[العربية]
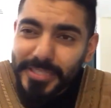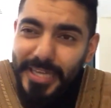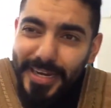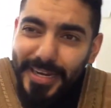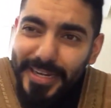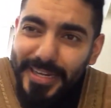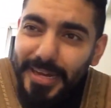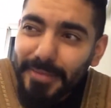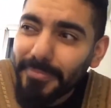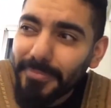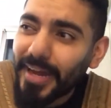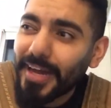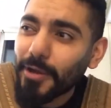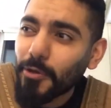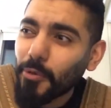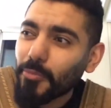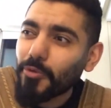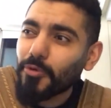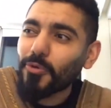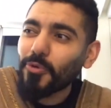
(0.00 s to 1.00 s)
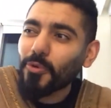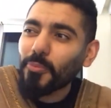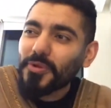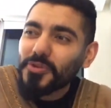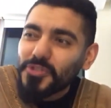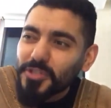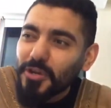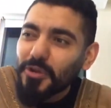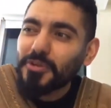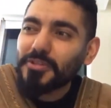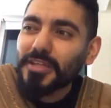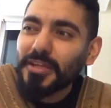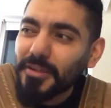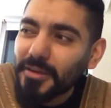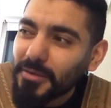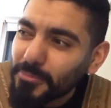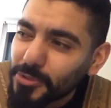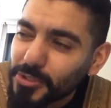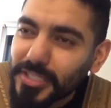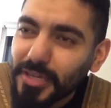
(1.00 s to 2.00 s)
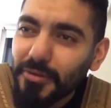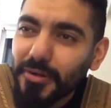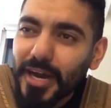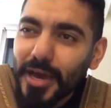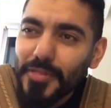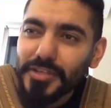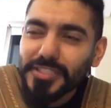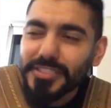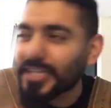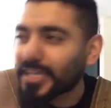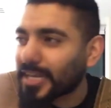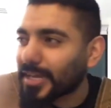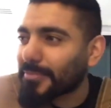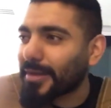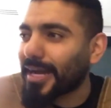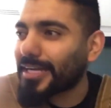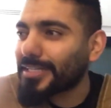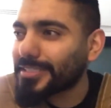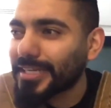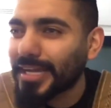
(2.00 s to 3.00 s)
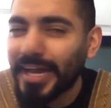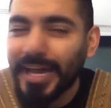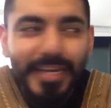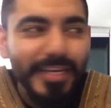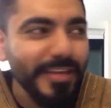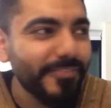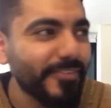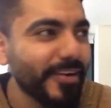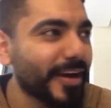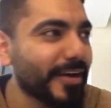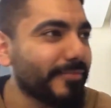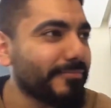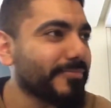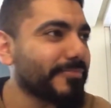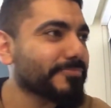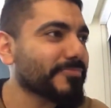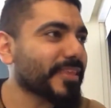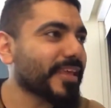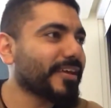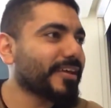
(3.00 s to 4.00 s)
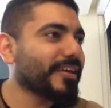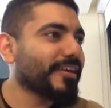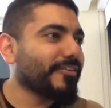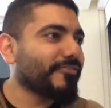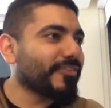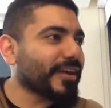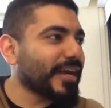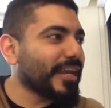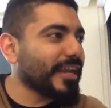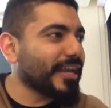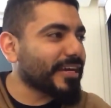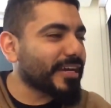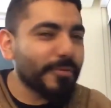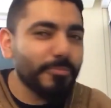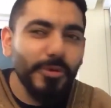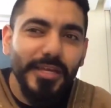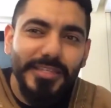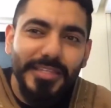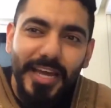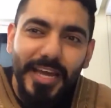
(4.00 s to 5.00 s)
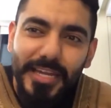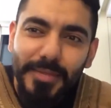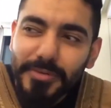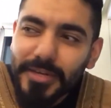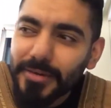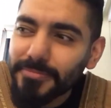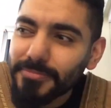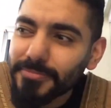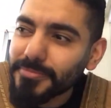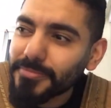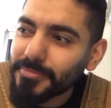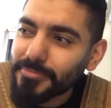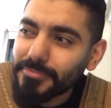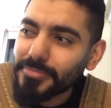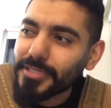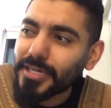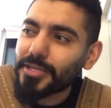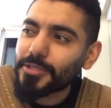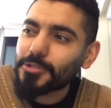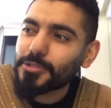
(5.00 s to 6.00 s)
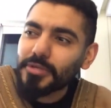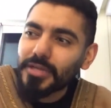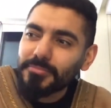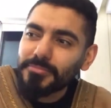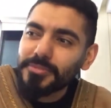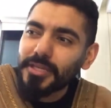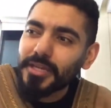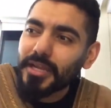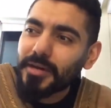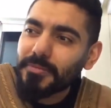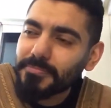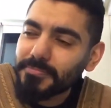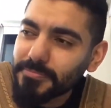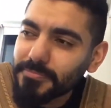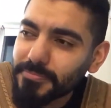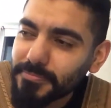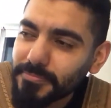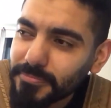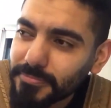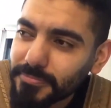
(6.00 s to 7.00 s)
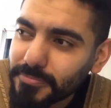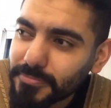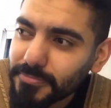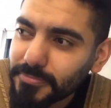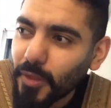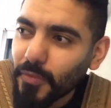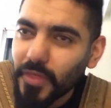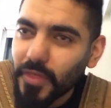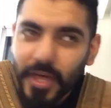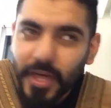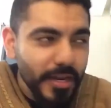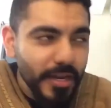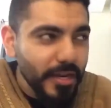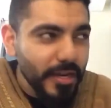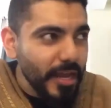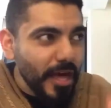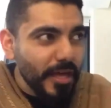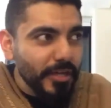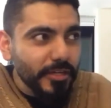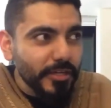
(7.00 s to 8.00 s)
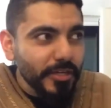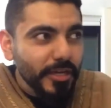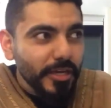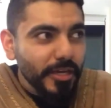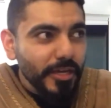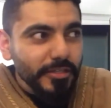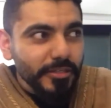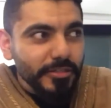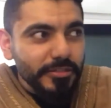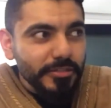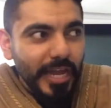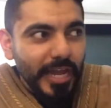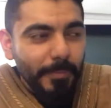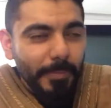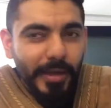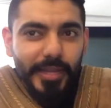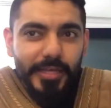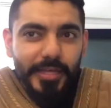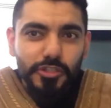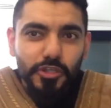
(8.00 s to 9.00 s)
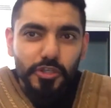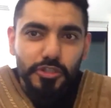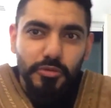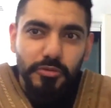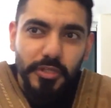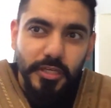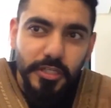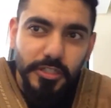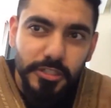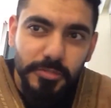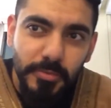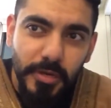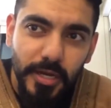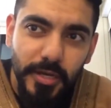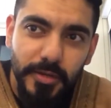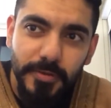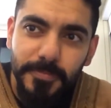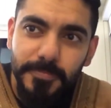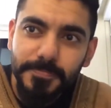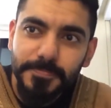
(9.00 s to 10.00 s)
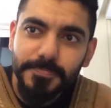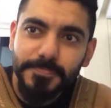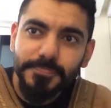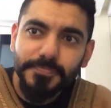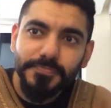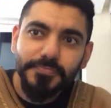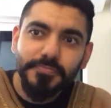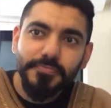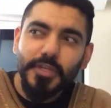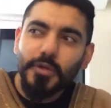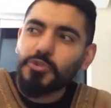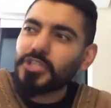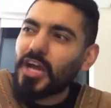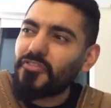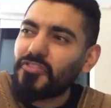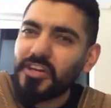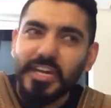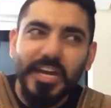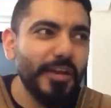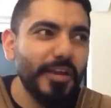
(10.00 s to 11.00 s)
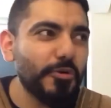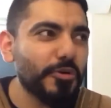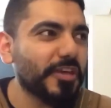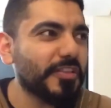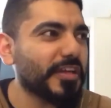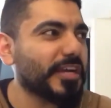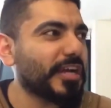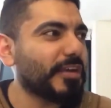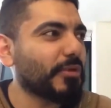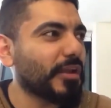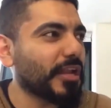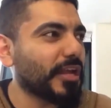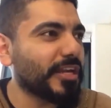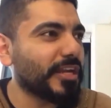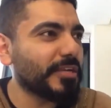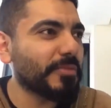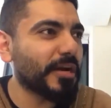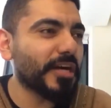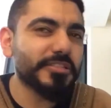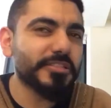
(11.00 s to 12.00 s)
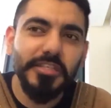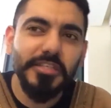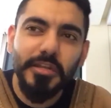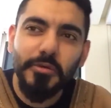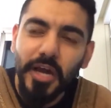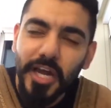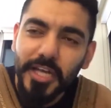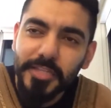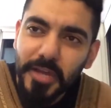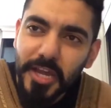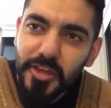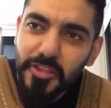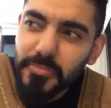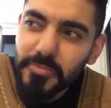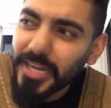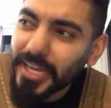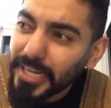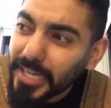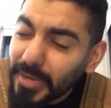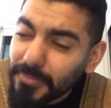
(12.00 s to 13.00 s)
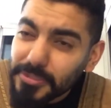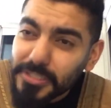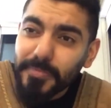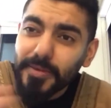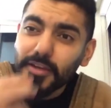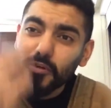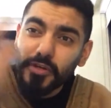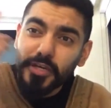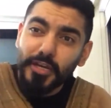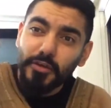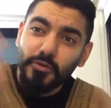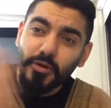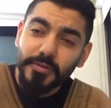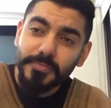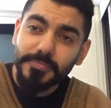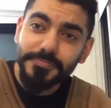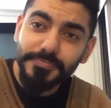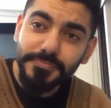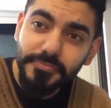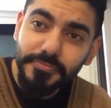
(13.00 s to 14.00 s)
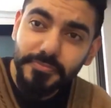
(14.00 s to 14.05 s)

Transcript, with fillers: مزنقه معاه الامور وبرشلونه مستوى هذه السنه ماشي يعني فاهم فقال لك يا ابوي اطلع لي بكم قرش وكم درهم والظاهر انها آه، تلعب عليه زوجته ذيك شو اسمها وشاف عياله كذا قال والله يعني ما تدري الواحد ما يضمن يعني 5 مليون حلوه